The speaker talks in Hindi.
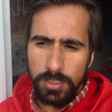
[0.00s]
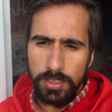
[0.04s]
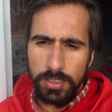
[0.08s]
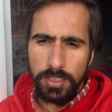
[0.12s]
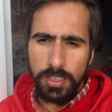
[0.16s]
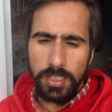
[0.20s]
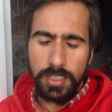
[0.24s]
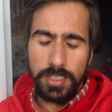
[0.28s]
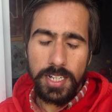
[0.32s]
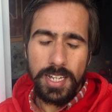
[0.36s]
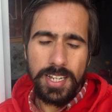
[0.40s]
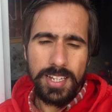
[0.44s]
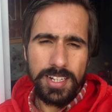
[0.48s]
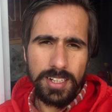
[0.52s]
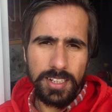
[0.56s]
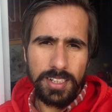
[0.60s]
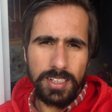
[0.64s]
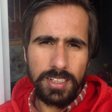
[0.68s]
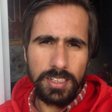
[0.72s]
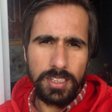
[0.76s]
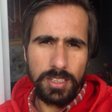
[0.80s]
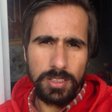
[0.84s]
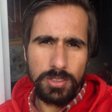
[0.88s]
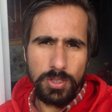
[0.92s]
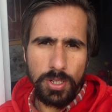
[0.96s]
अठारह
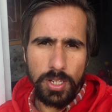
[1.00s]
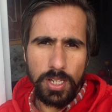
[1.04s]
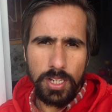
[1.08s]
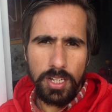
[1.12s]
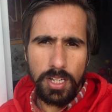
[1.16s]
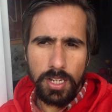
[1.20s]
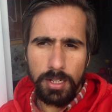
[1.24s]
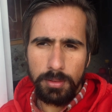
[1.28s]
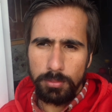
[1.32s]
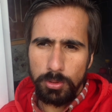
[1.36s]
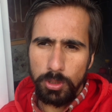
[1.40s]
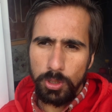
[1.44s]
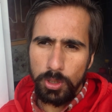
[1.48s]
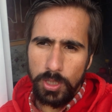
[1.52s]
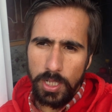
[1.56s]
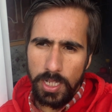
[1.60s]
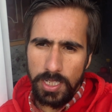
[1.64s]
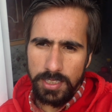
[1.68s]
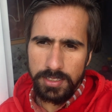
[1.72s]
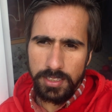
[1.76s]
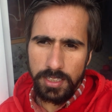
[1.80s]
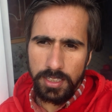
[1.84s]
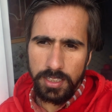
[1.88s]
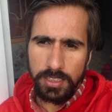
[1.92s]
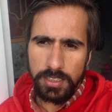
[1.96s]
घंटे जो है ना हम लोग
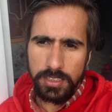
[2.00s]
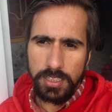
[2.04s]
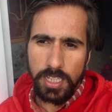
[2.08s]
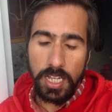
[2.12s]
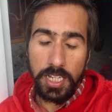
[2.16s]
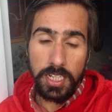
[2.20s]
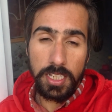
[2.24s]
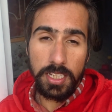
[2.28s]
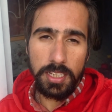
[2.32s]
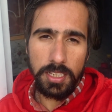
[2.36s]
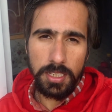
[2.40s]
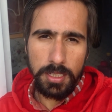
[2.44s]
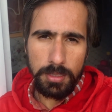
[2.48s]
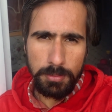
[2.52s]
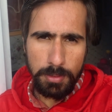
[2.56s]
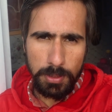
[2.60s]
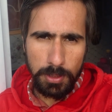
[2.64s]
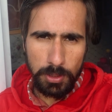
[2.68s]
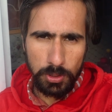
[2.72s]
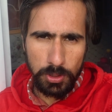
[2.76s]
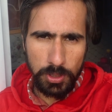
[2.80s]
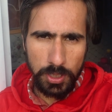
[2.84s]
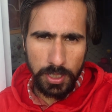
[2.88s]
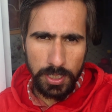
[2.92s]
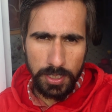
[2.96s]
ऐसे ही तारीकी में
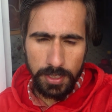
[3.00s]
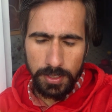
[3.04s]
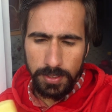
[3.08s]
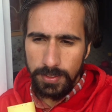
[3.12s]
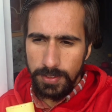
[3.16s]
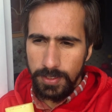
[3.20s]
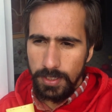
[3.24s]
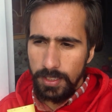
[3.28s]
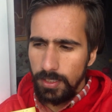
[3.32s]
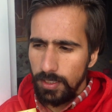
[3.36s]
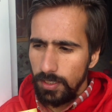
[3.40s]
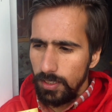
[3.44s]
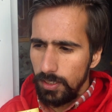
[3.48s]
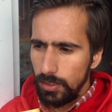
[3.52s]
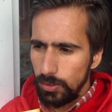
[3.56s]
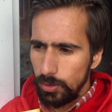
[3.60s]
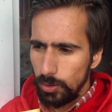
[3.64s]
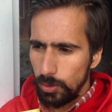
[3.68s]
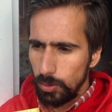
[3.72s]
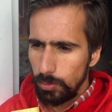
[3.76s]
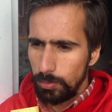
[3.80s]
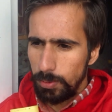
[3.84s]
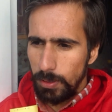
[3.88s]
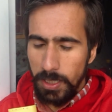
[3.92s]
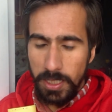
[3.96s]
होते हैं
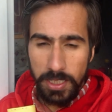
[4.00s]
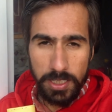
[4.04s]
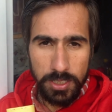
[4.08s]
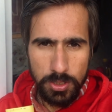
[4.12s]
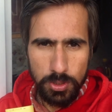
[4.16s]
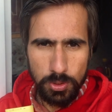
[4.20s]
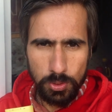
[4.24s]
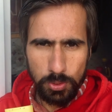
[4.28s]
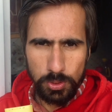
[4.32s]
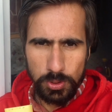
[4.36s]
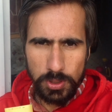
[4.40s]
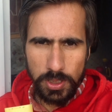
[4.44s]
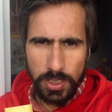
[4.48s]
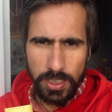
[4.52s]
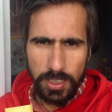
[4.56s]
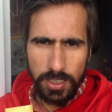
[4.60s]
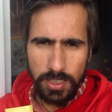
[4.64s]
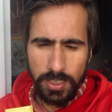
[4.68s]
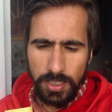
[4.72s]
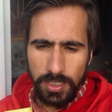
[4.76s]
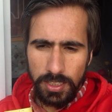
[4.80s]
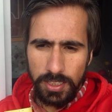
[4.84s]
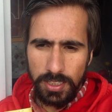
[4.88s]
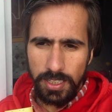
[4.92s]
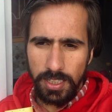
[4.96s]
तो बड़े इश्यूज़ हैं
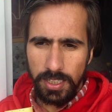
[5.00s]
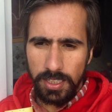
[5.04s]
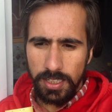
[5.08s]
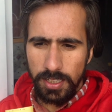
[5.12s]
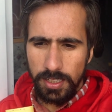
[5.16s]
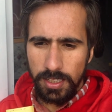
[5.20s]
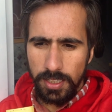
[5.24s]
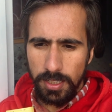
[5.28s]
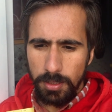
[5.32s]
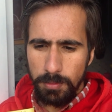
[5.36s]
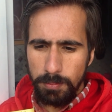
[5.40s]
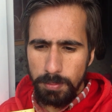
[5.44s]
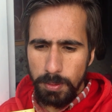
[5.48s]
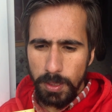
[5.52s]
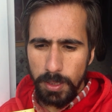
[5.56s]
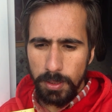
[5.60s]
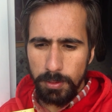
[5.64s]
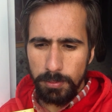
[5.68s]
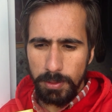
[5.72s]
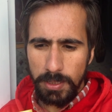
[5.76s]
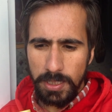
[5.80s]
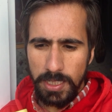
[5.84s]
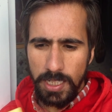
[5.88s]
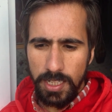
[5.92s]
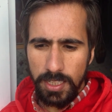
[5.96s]
लेकिन फिर
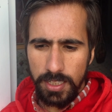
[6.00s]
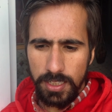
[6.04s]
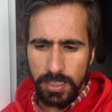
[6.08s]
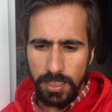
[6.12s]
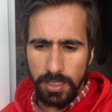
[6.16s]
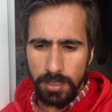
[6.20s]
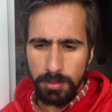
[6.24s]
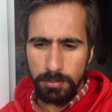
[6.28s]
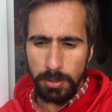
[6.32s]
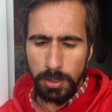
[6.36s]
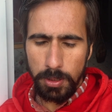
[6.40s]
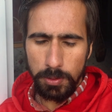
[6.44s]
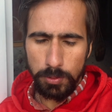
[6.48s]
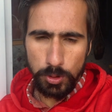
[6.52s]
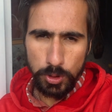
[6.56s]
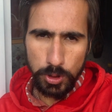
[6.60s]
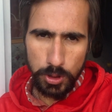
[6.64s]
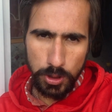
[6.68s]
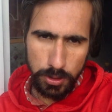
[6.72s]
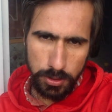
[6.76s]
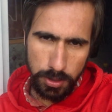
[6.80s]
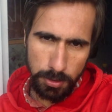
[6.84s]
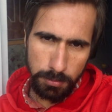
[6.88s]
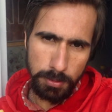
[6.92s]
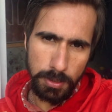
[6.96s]
भी क्या करें बड़ी
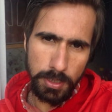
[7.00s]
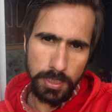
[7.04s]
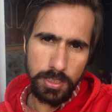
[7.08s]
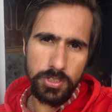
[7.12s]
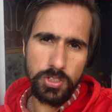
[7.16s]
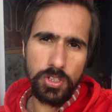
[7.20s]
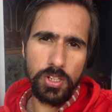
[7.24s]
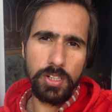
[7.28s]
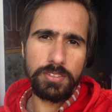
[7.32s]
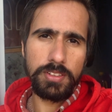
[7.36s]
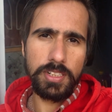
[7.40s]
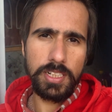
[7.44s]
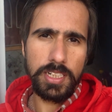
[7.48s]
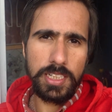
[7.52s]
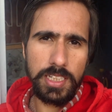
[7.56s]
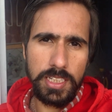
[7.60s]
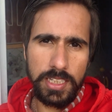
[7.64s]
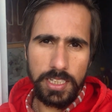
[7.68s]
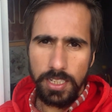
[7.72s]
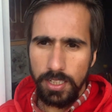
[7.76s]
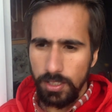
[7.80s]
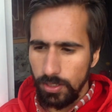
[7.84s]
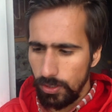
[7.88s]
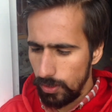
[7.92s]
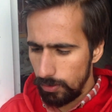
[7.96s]
मुश्किल से मैंने शावर
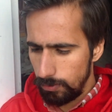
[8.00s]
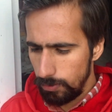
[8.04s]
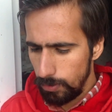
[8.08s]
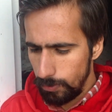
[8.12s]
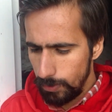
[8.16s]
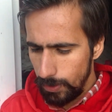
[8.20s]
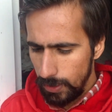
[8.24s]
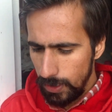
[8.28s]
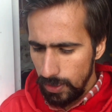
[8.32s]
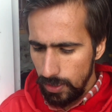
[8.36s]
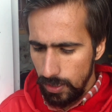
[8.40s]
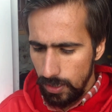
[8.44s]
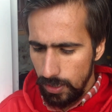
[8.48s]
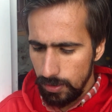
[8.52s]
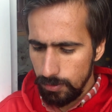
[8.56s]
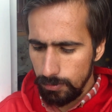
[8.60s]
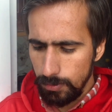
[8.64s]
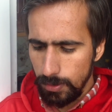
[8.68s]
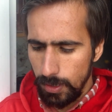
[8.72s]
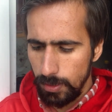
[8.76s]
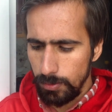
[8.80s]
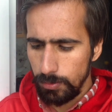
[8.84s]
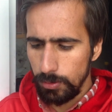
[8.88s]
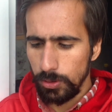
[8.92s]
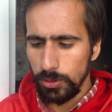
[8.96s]
लिया और अभी मेरे हाथ में
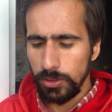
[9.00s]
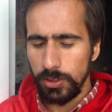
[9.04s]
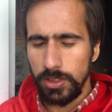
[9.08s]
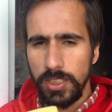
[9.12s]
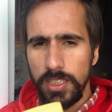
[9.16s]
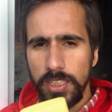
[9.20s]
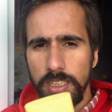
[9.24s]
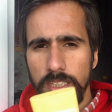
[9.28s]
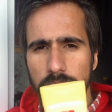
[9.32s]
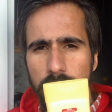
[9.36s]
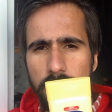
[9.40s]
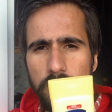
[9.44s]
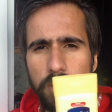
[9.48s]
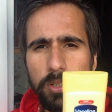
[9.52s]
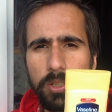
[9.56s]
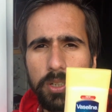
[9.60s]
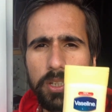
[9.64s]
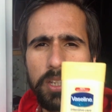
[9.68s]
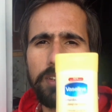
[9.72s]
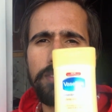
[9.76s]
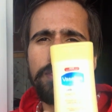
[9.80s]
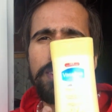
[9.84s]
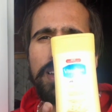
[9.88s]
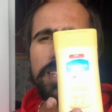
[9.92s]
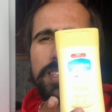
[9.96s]
आप लोग देख रहे हो
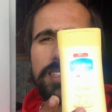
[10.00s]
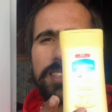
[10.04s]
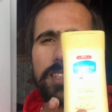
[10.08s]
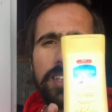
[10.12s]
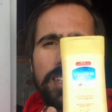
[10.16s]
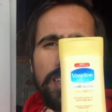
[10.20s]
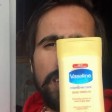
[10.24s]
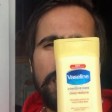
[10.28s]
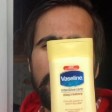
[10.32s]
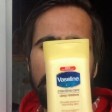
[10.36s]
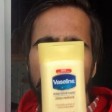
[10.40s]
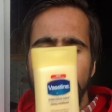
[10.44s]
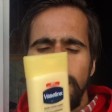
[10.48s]
ये वेजलिन